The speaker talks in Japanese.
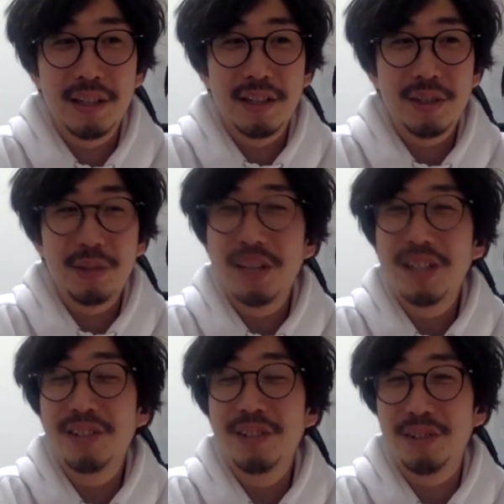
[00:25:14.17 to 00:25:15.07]
そう
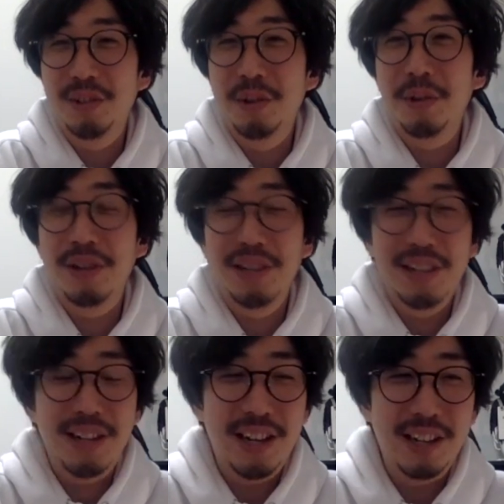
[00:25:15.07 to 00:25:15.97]
なってくると、
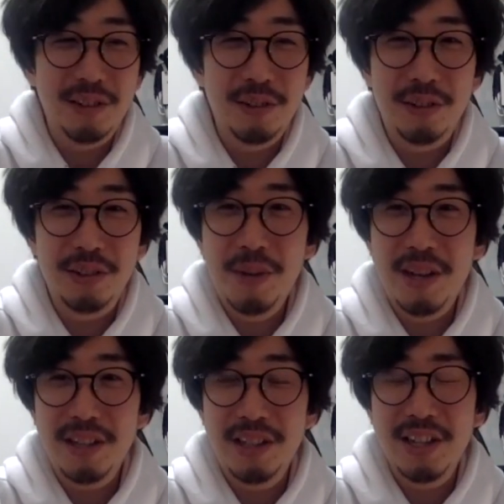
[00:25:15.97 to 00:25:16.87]
あの、
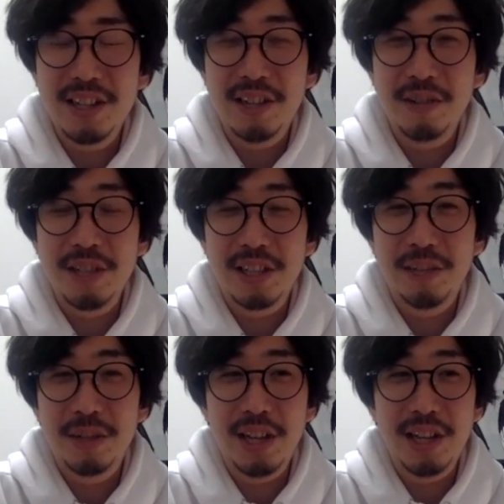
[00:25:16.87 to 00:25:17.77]
今、稲毛さんおっしゃっ
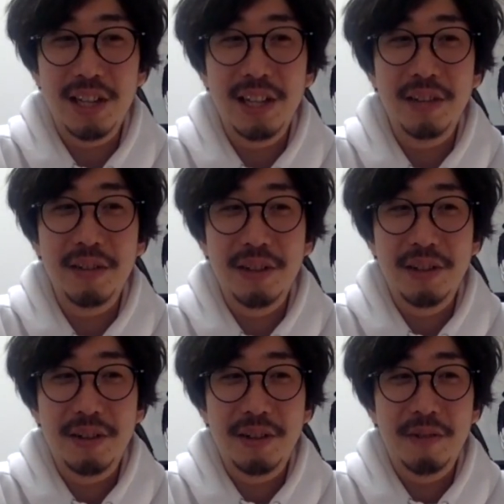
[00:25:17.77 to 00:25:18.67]
たみたいに、
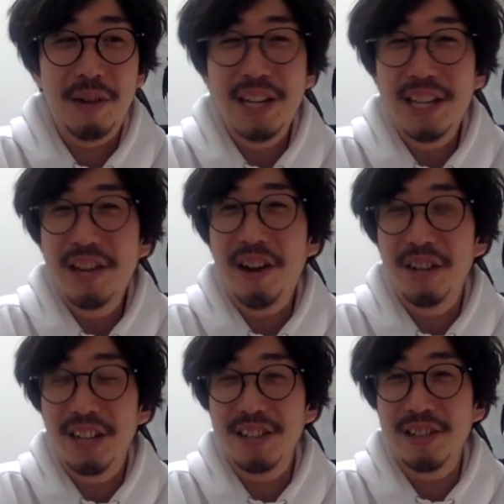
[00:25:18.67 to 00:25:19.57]
割には合
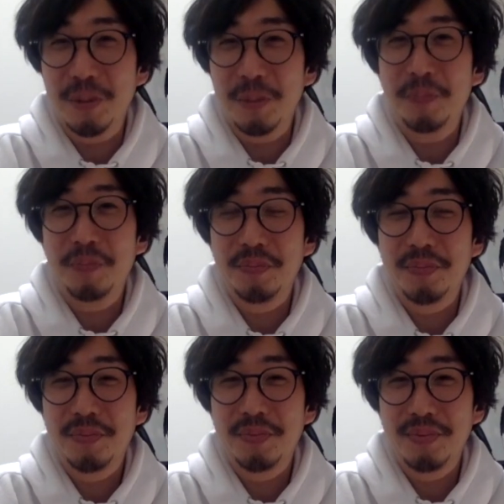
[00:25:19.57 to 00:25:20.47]
わないんですよ。
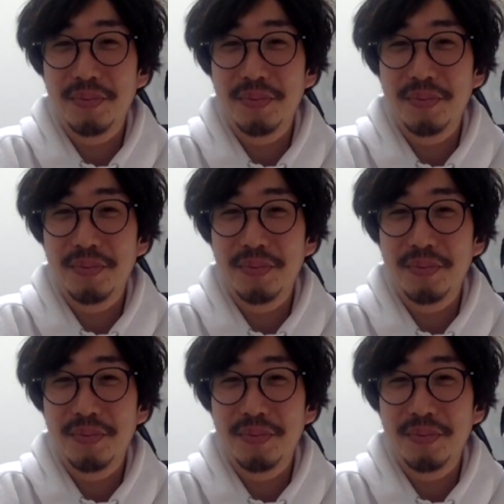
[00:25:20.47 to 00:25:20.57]
う